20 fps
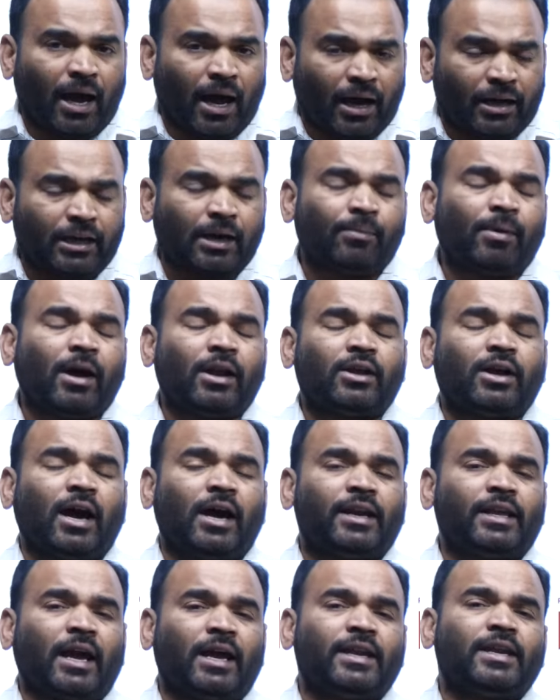అక్రమాలు
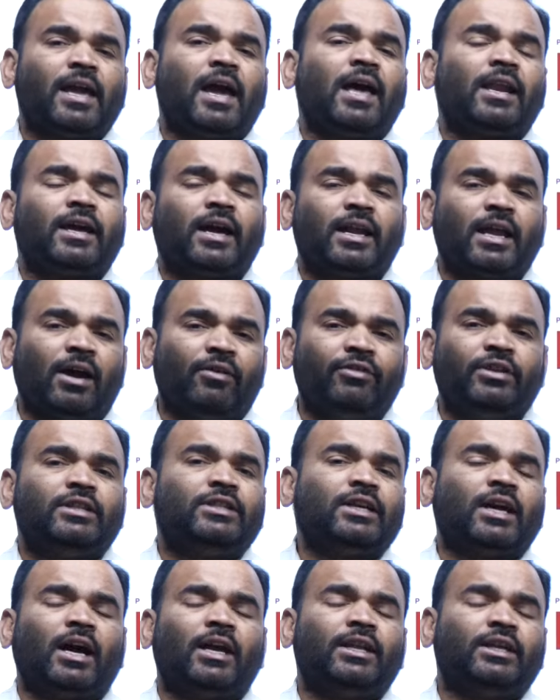కానీ అన్యాయాలు కానీ
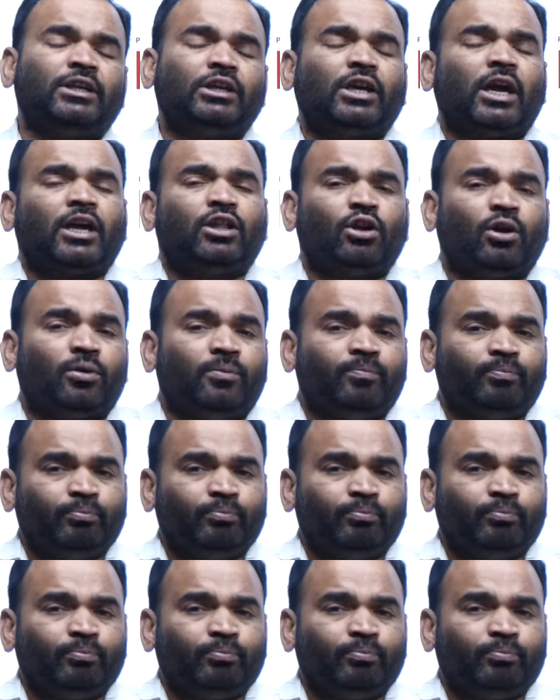అవినీతి కానీ ఇంకేదో